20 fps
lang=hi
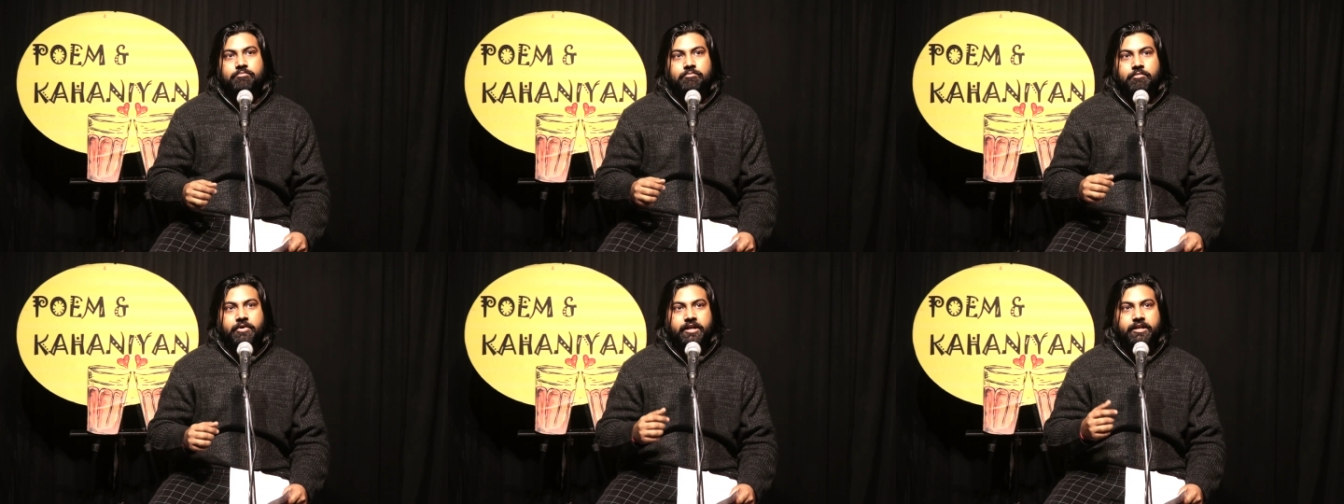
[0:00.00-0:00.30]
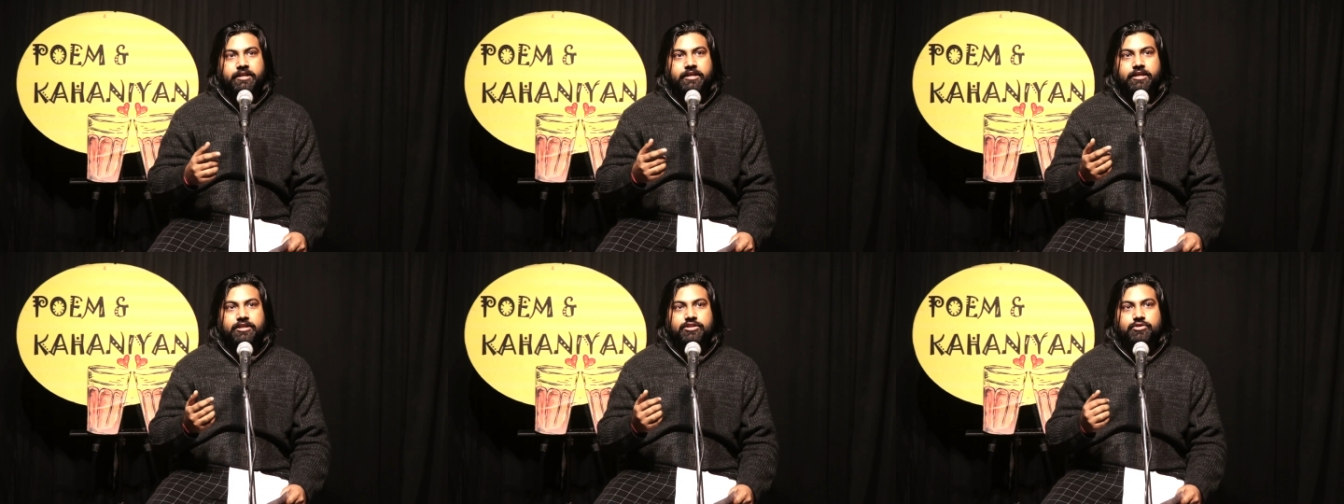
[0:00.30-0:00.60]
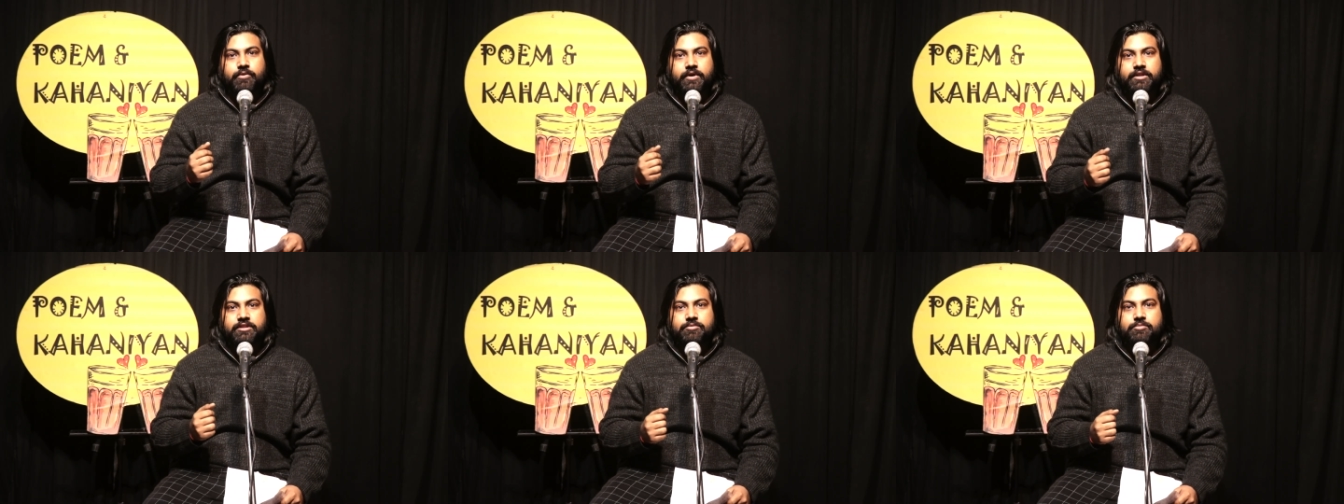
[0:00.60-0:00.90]
मन के
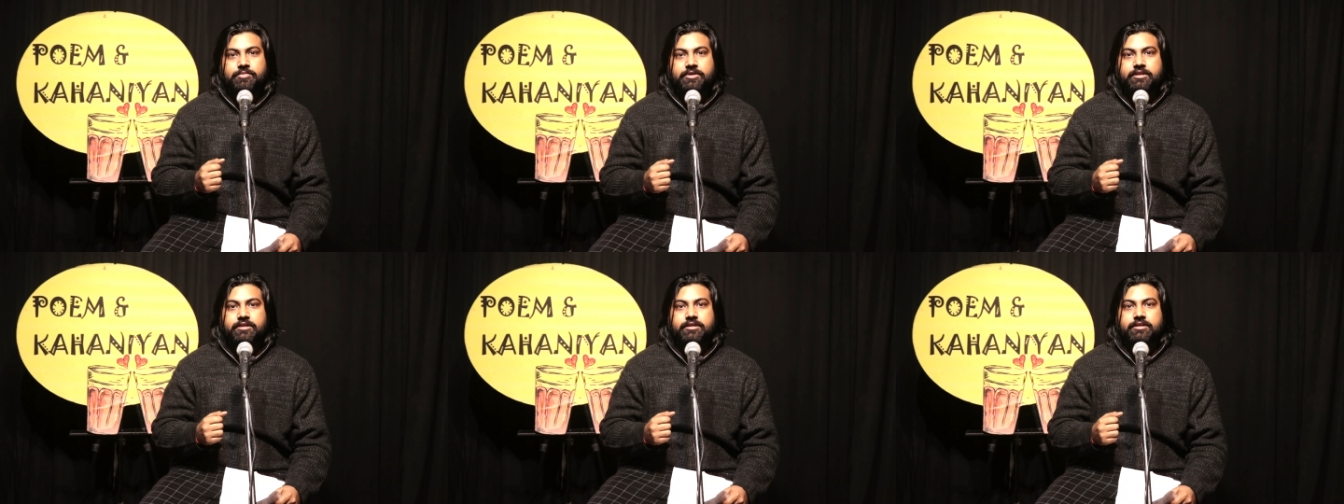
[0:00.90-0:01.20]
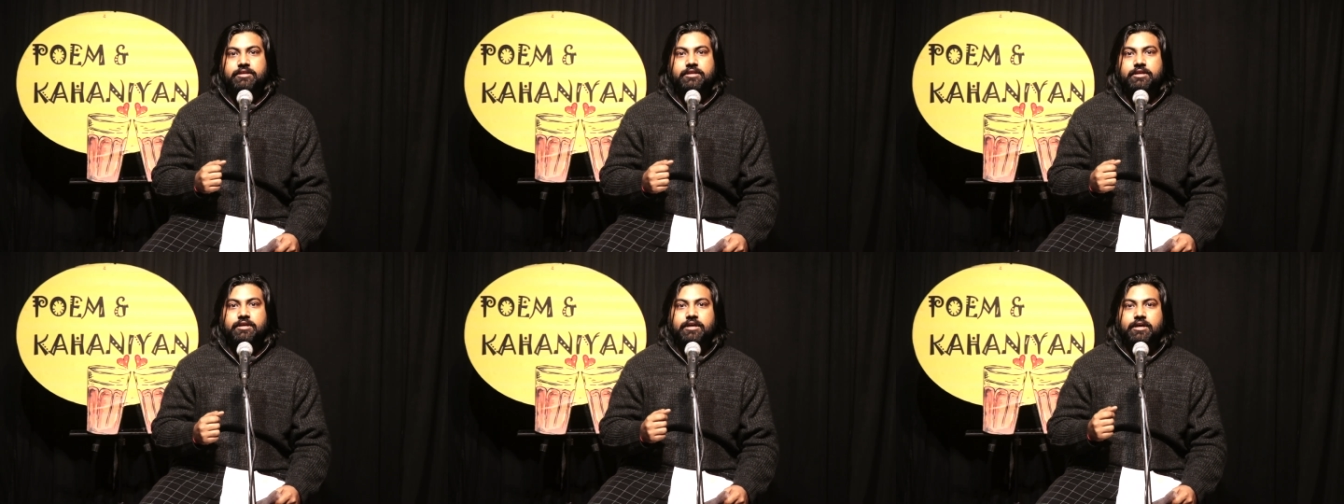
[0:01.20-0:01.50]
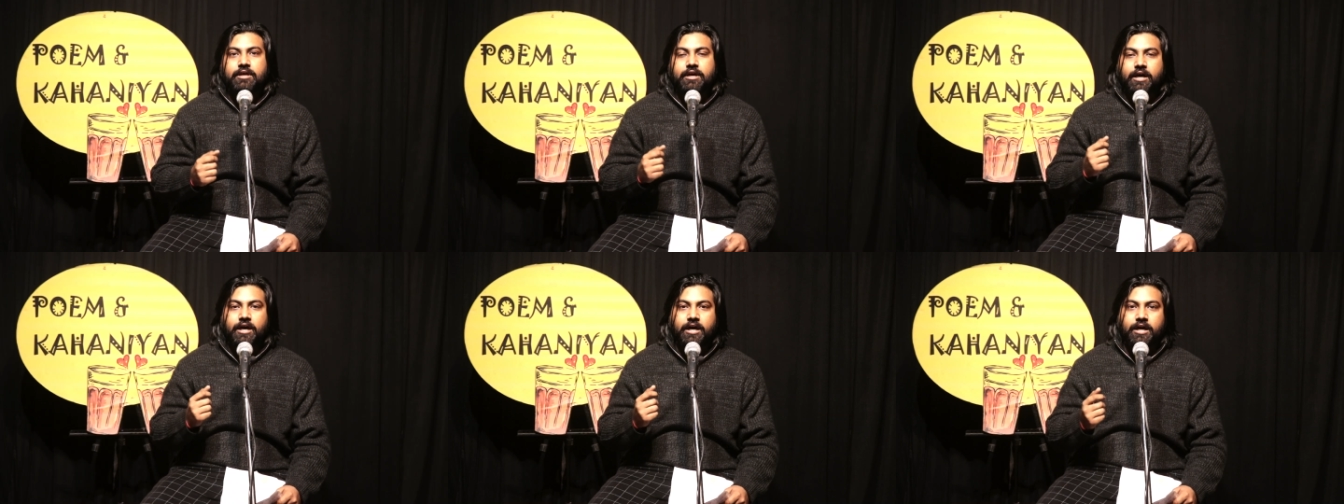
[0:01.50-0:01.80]
द्वंद भी
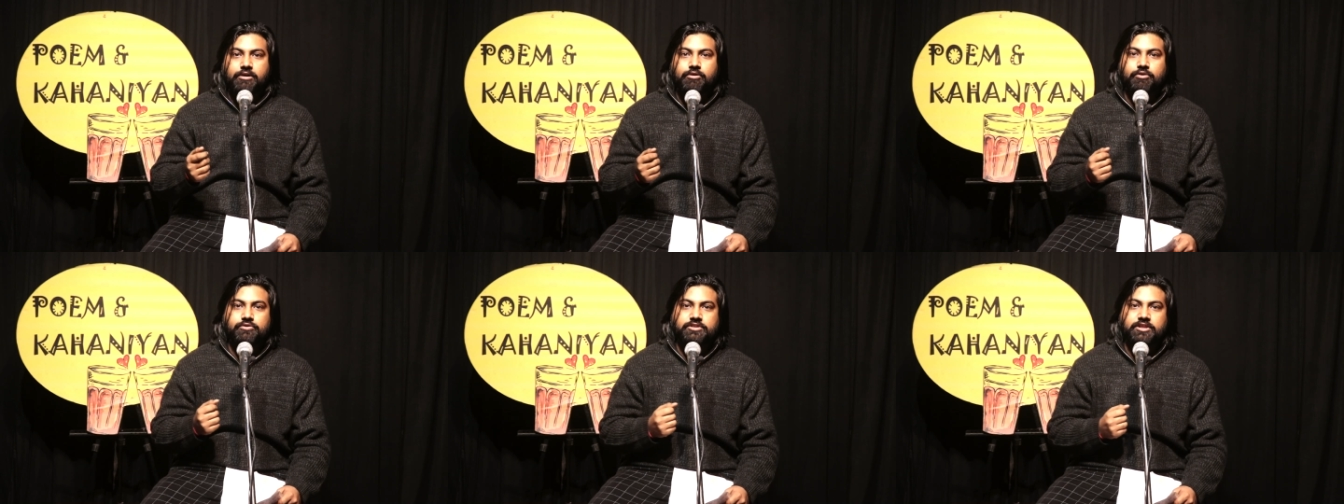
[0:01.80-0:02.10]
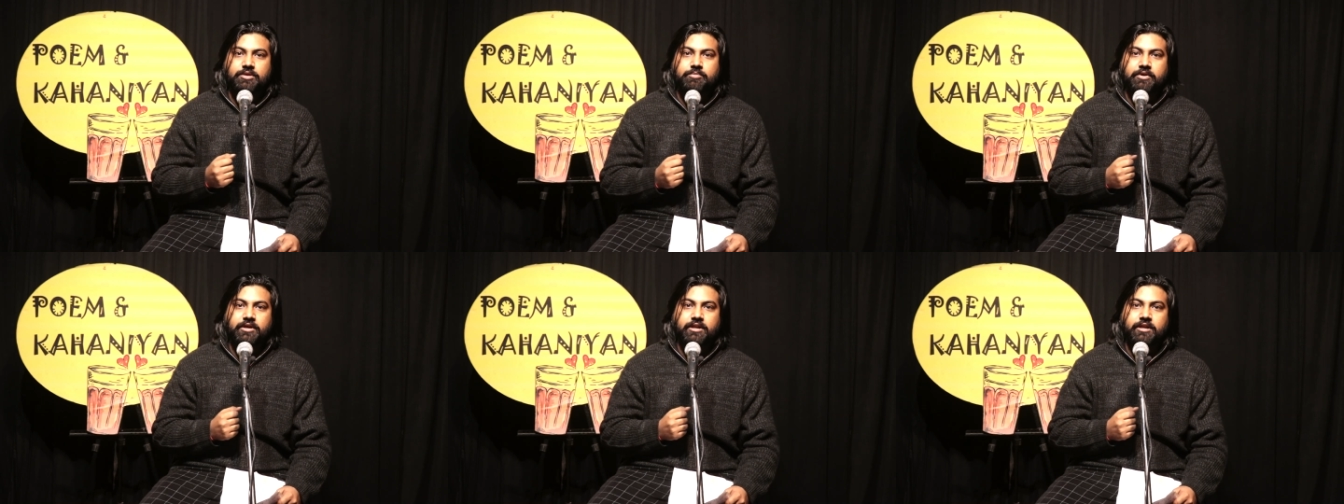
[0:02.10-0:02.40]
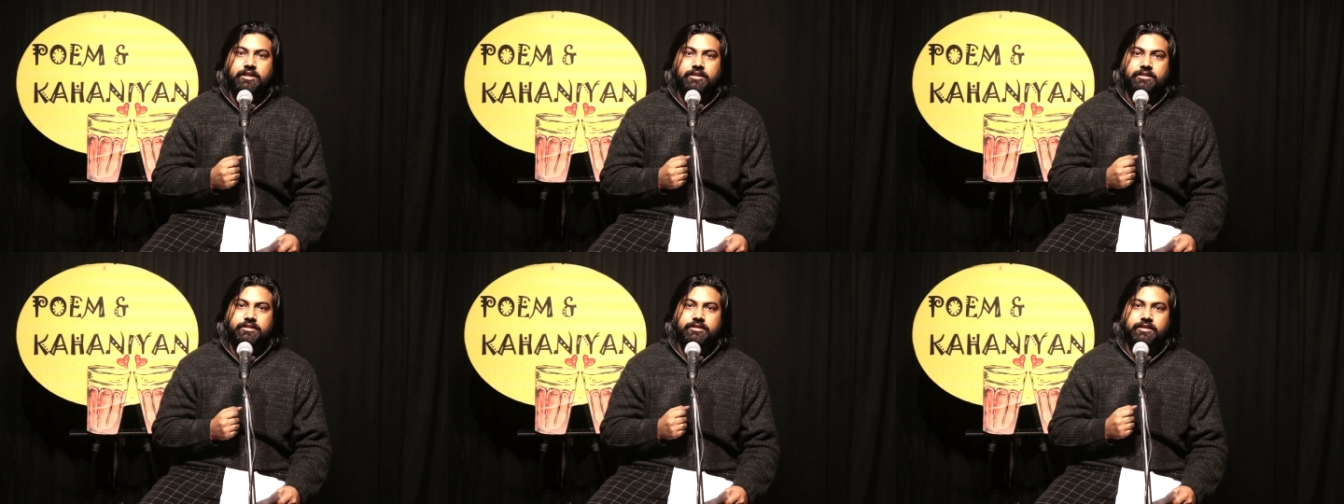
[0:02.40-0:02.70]
आँखों से पढ़
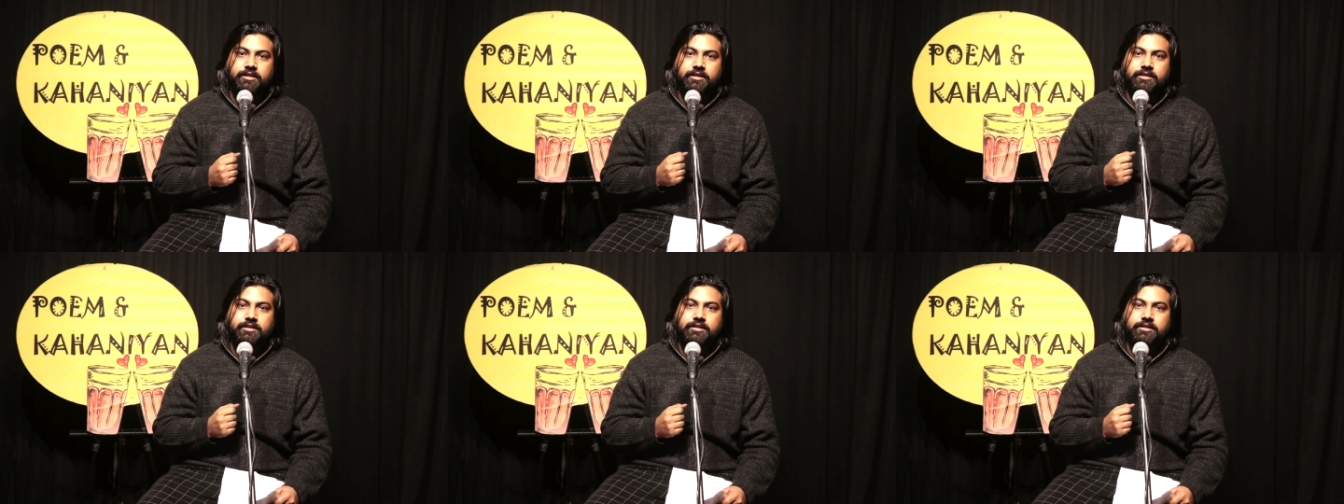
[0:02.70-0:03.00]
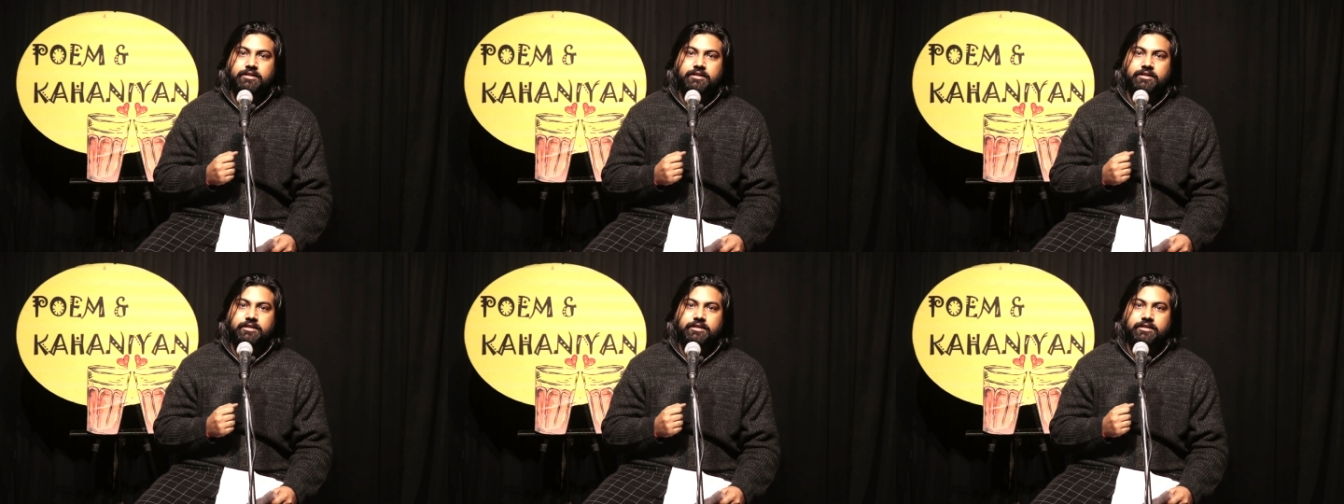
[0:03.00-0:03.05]
लेती है